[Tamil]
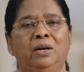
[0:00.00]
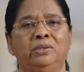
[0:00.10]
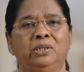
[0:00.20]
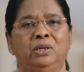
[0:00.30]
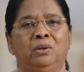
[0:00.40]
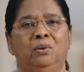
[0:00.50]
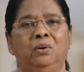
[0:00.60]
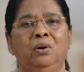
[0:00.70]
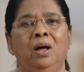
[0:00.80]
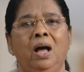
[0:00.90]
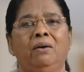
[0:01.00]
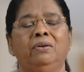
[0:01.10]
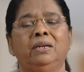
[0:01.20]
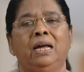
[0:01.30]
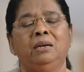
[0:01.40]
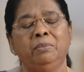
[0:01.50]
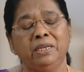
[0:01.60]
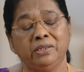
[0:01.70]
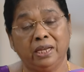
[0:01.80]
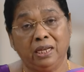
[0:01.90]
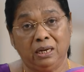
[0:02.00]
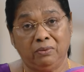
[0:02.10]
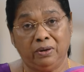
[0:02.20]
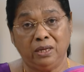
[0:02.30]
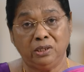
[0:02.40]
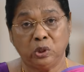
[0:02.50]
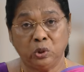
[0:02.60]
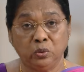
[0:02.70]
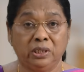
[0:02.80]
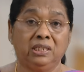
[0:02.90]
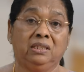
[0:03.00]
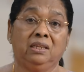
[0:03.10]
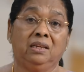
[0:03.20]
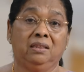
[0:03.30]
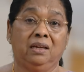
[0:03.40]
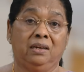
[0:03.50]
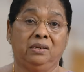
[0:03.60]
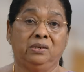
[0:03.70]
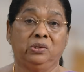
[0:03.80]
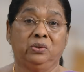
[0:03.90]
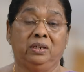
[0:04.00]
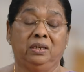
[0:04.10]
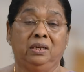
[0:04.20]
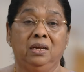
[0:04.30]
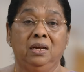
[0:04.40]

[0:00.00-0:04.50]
வாசிக்கிறோம் அவர் நன்மை செய்கிறவரார் சுற்றி திரிந்தார் என்று சொல்லி